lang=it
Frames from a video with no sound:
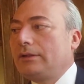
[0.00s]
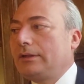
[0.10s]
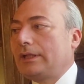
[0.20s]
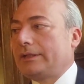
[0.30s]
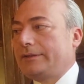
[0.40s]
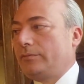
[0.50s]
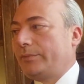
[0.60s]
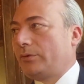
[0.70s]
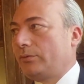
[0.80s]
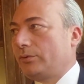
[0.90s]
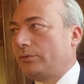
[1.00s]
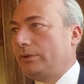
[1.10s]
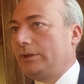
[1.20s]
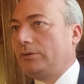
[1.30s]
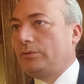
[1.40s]
grazie a un percorso
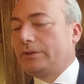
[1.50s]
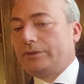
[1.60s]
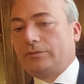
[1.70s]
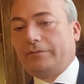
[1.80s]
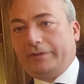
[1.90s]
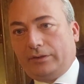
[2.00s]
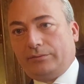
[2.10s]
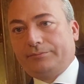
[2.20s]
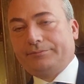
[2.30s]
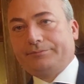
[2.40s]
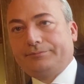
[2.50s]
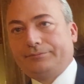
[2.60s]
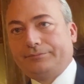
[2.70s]
di rieducazione vero.